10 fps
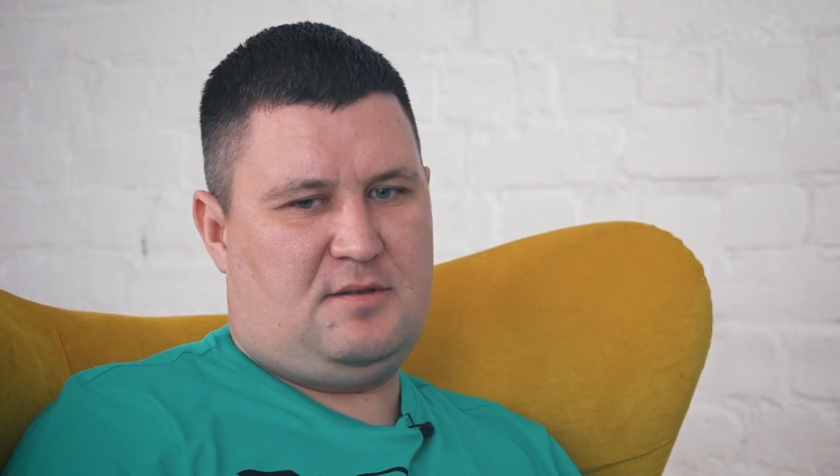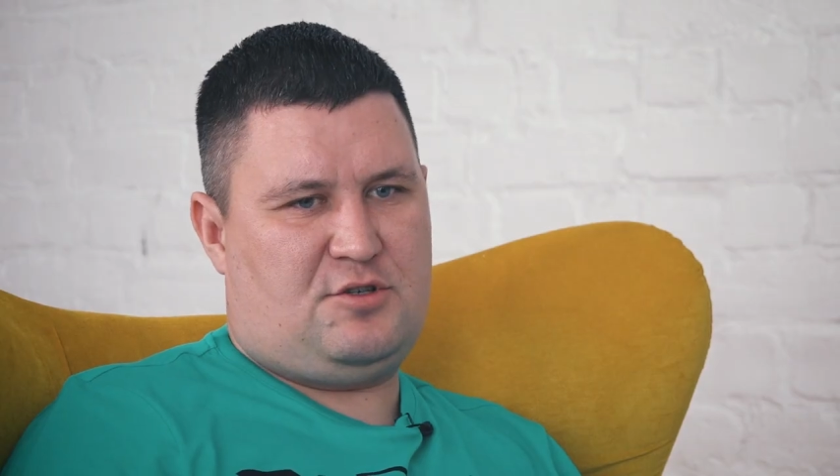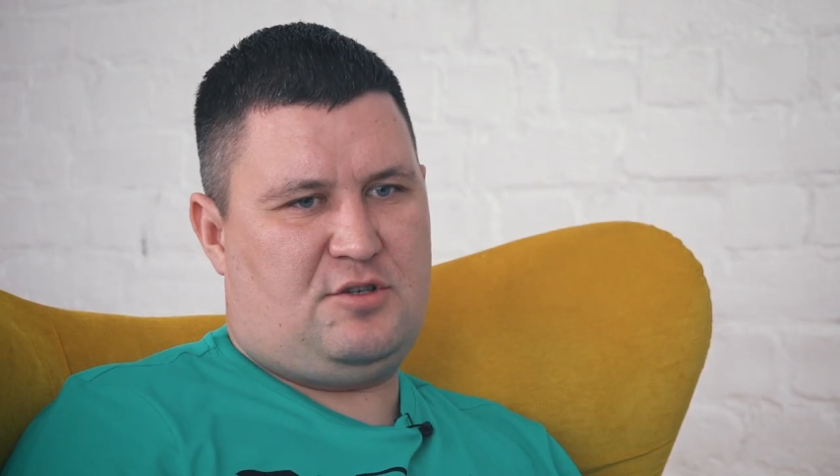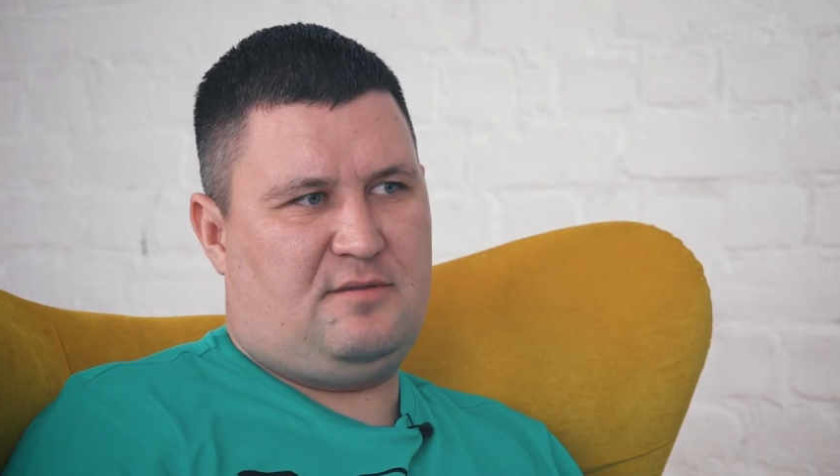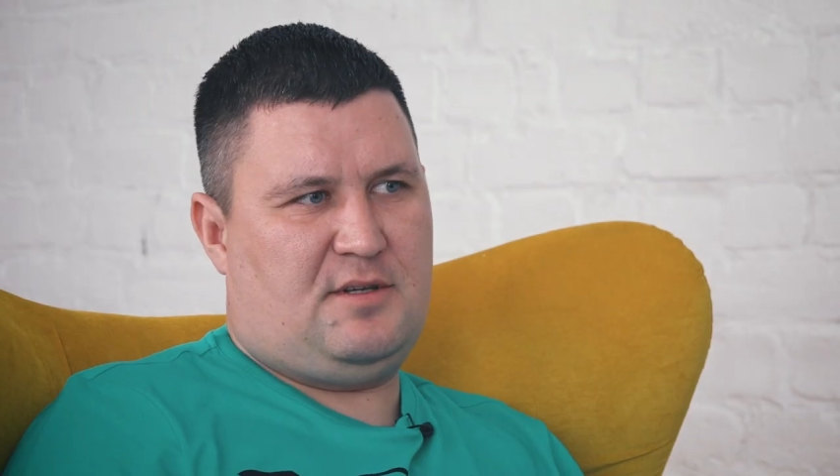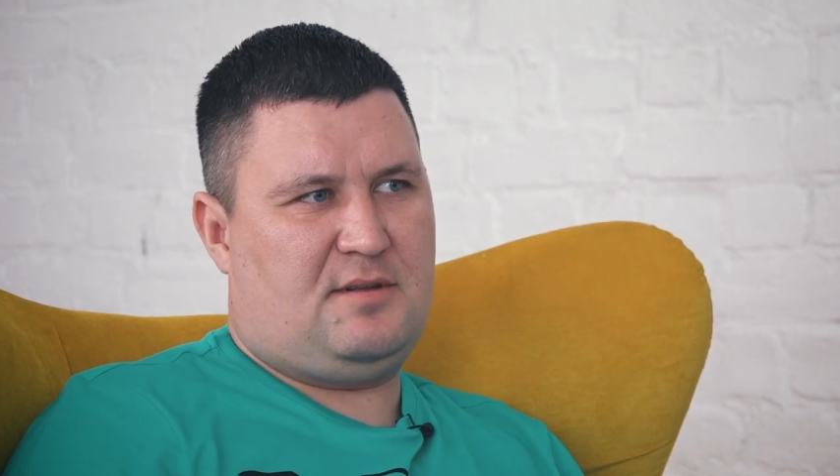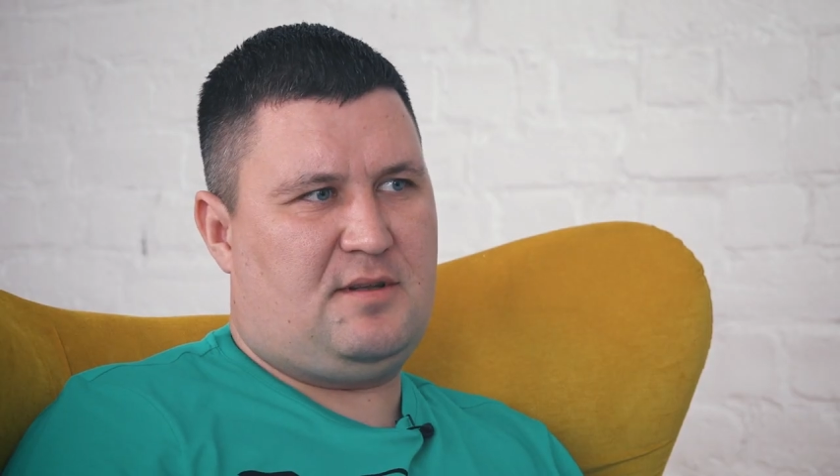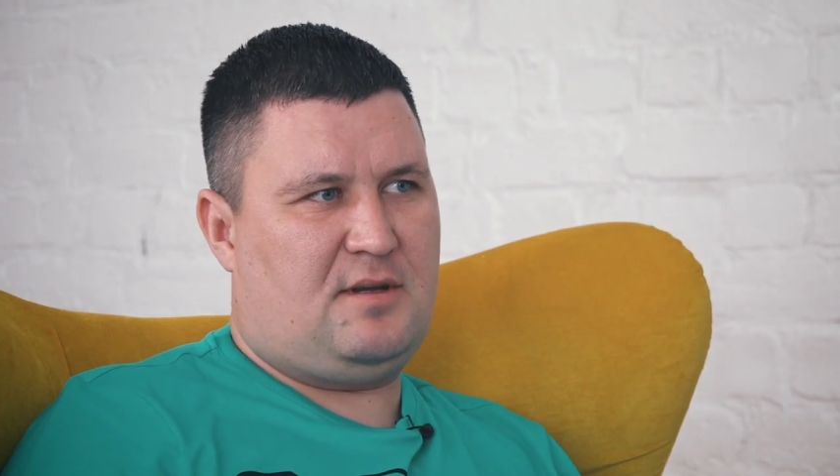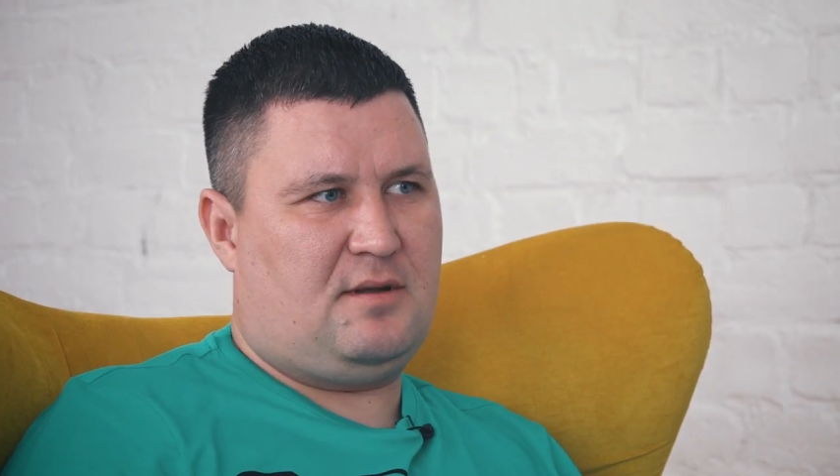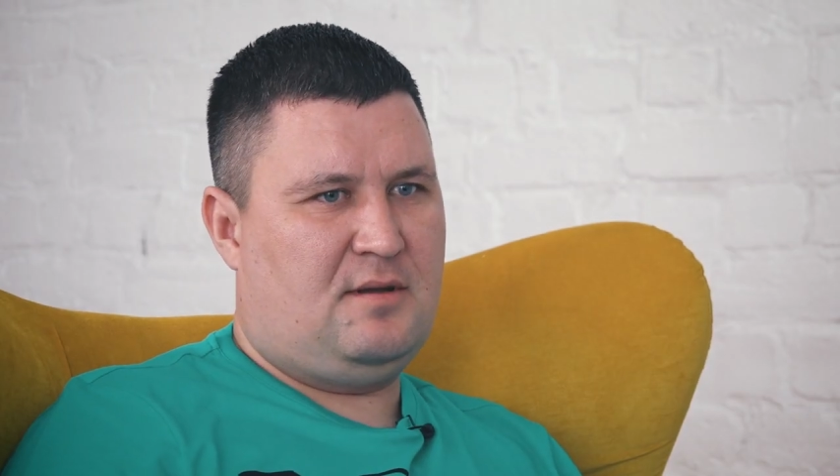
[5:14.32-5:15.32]
тысячи
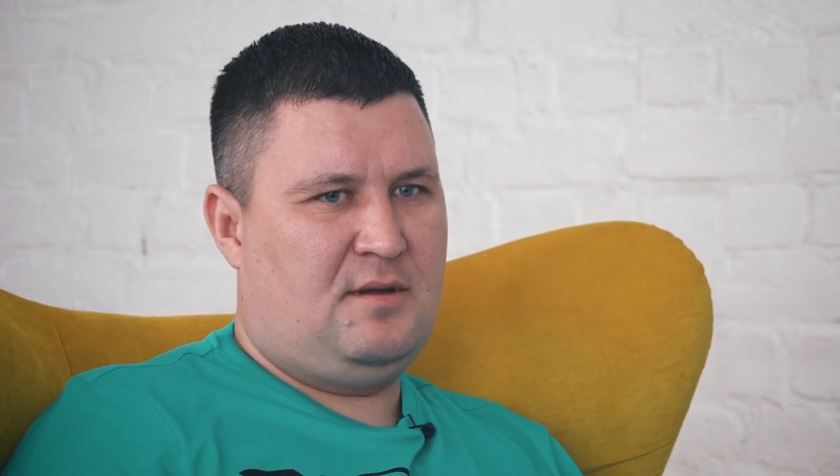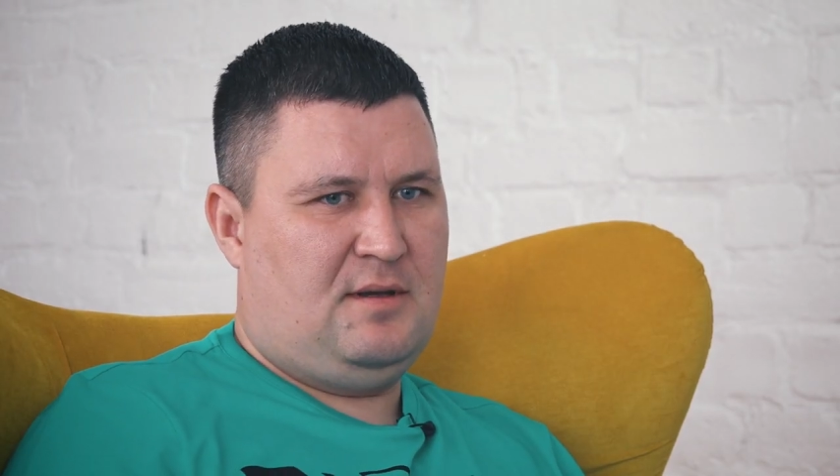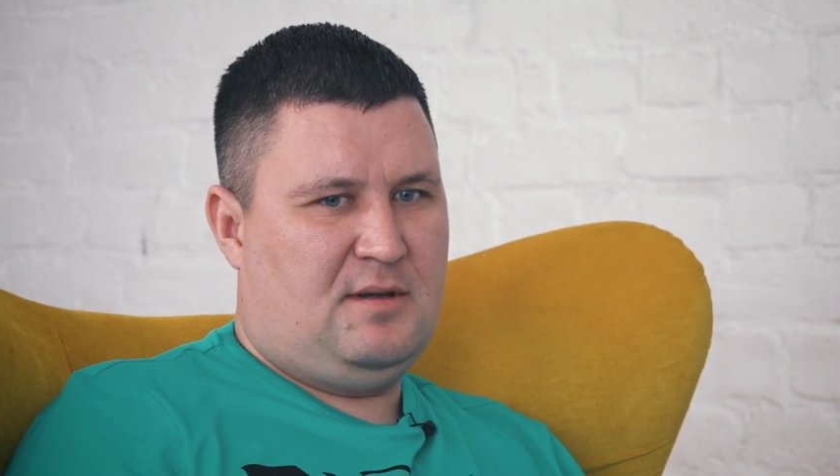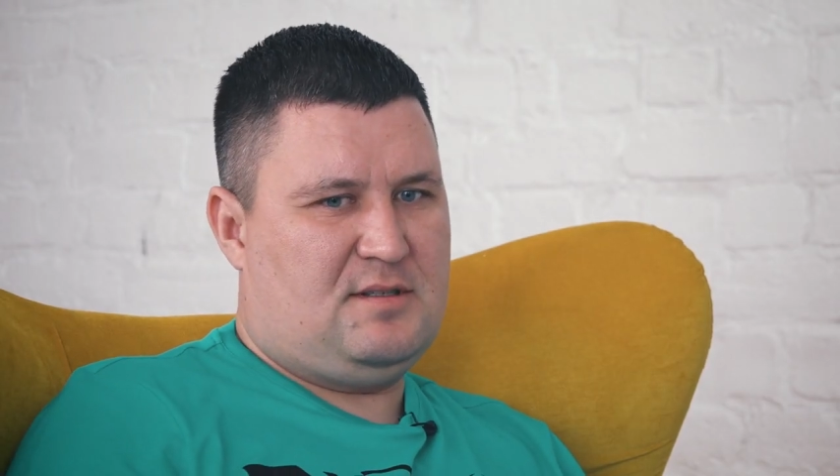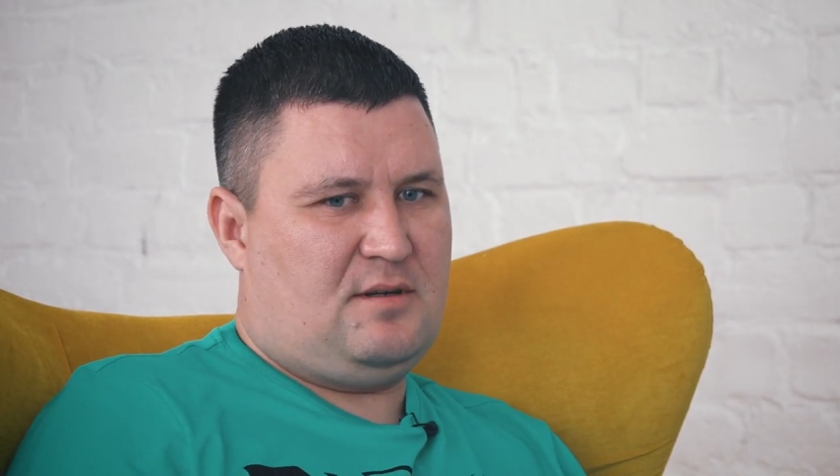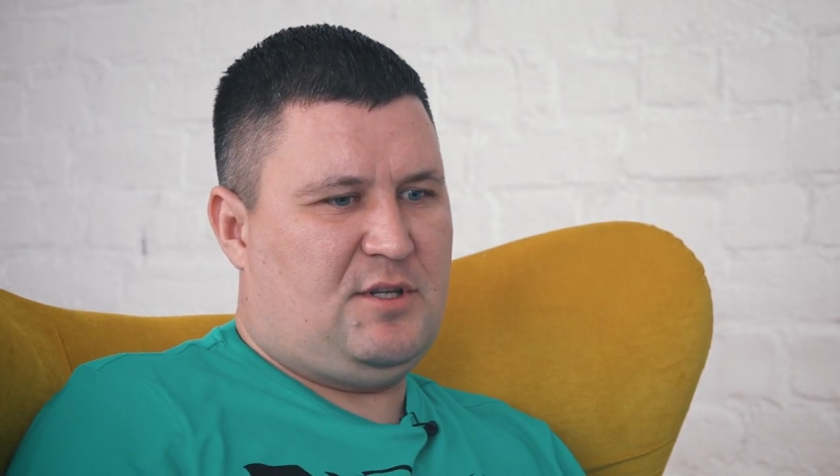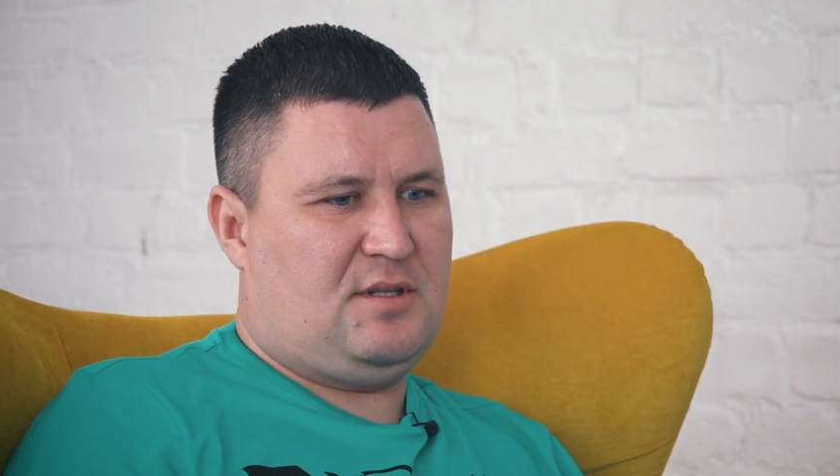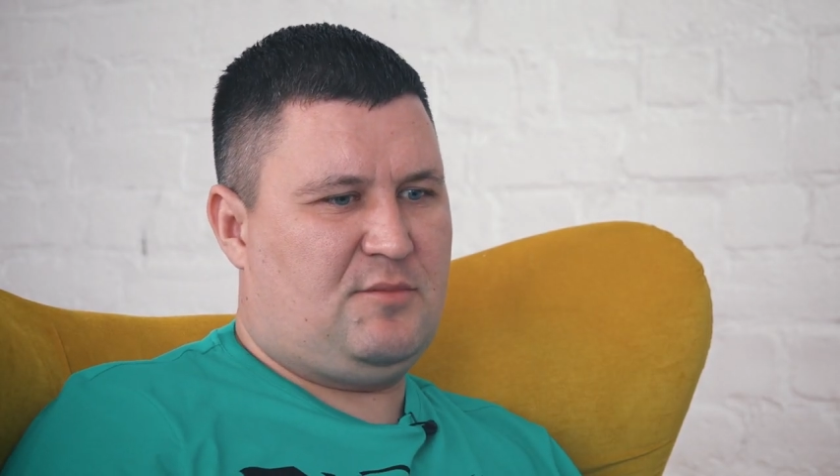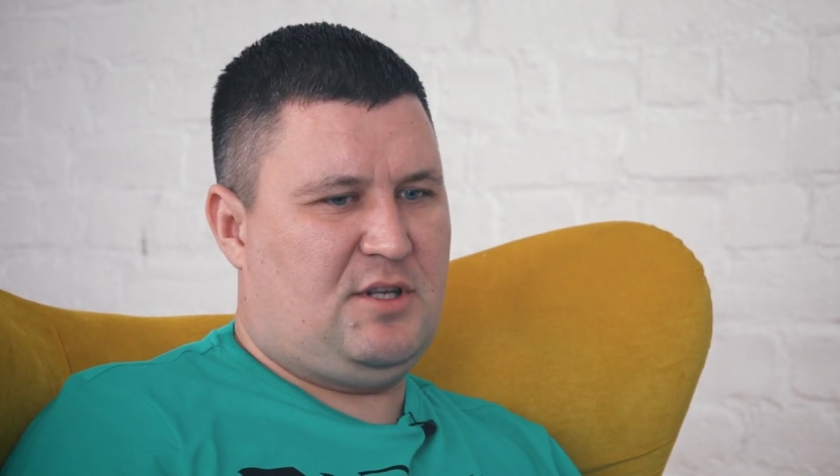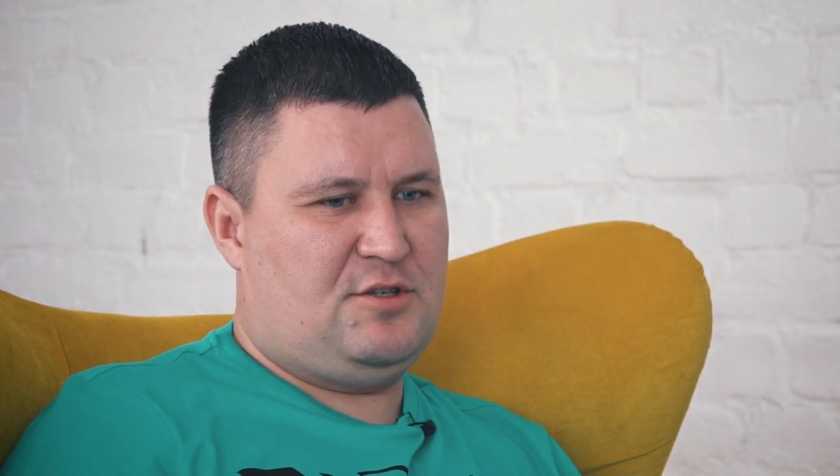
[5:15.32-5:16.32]
две-три,
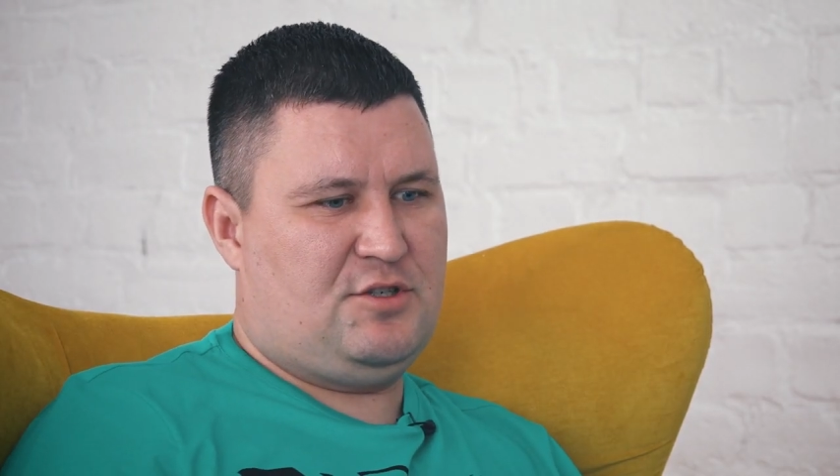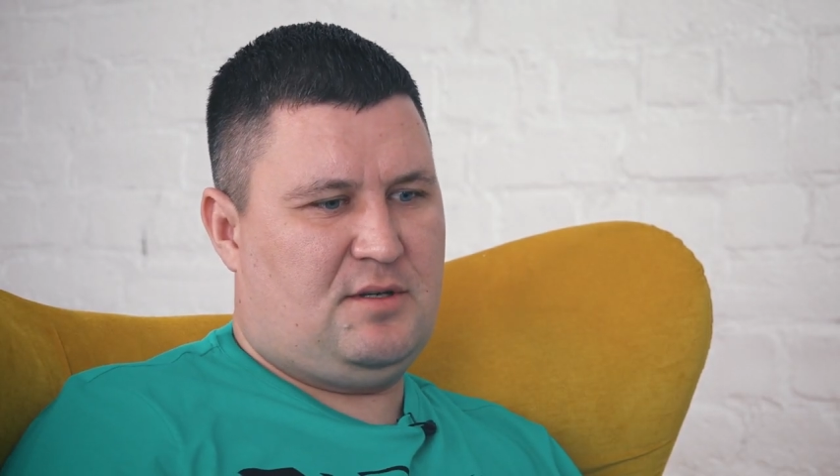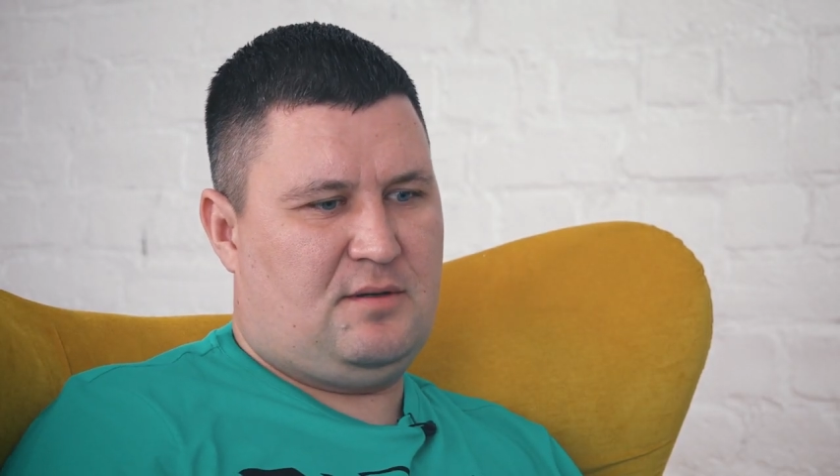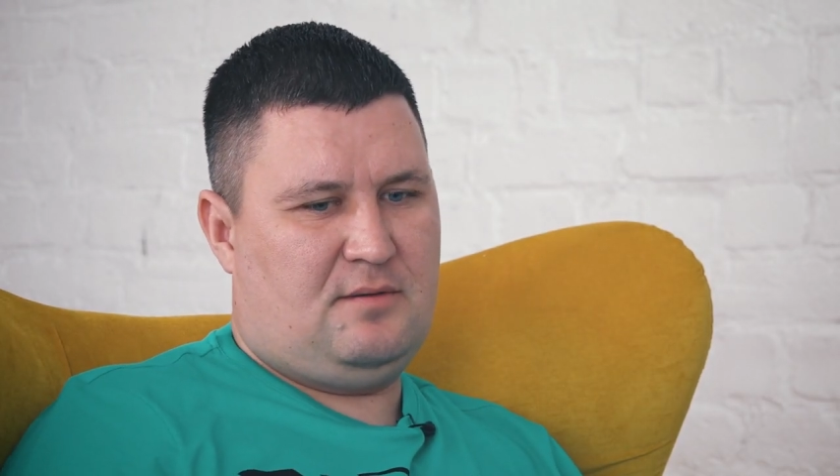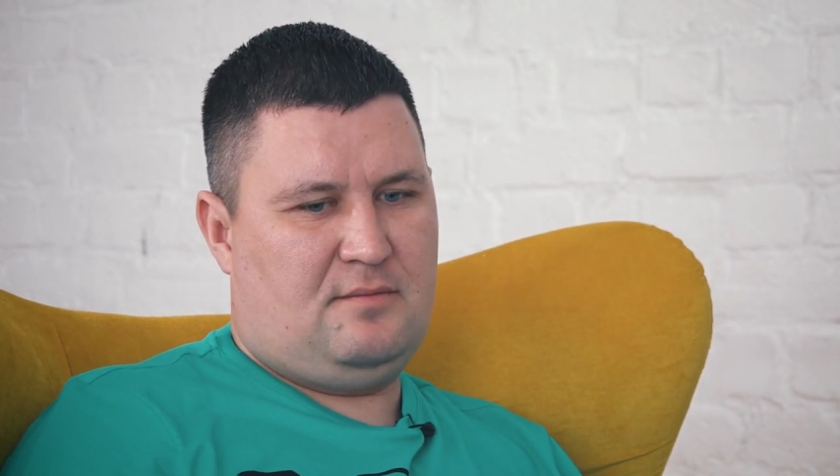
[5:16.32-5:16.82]
зарплата менеджера,